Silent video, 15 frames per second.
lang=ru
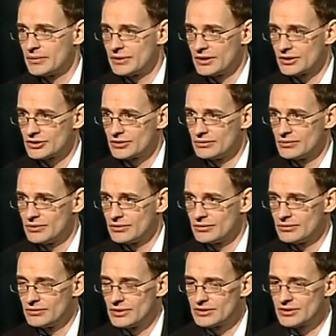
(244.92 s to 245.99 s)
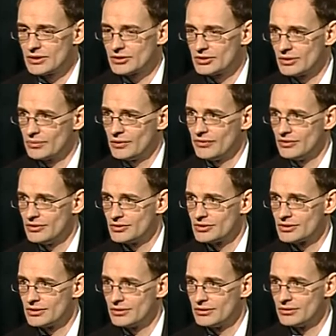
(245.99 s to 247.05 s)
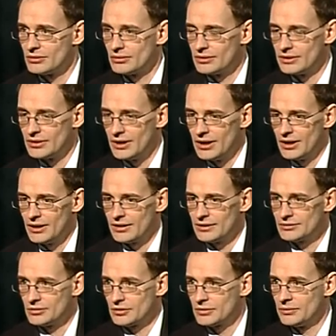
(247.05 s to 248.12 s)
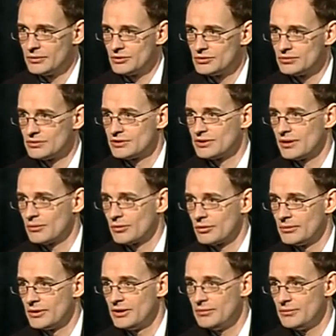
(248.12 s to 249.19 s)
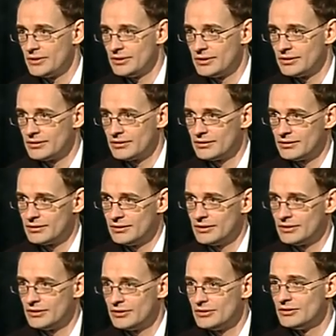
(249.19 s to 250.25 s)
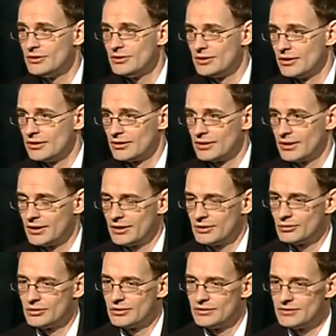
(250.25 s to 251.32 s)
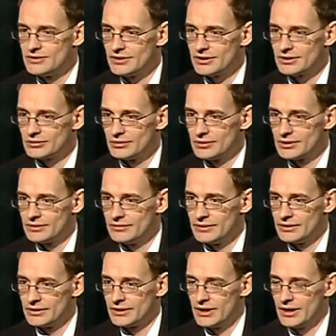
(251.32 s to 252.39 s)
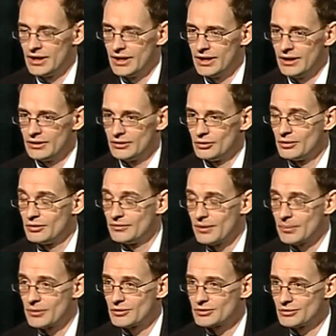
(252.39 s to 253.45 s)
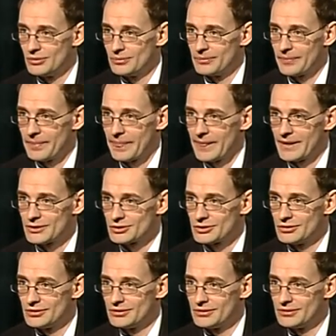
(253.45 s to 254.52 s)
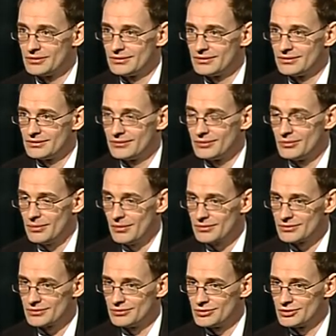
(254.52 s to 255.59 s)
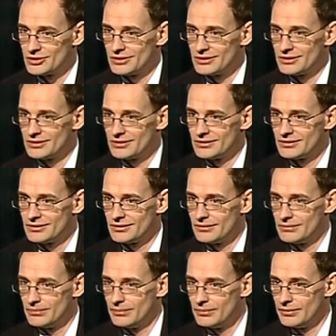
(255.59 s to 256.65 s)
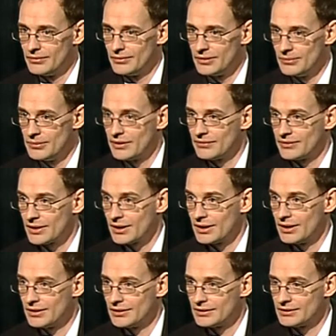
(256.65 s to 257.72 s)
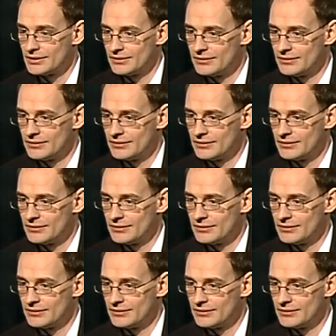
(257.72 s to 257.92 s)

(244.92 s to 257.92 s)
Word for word: нашими, достаточно мифические герои, о которых мы ничего не знаем, кроме имени их и их детей. И то не всех, а только двоих. Но вопрос в том, что в любом случае э, иметь врага – это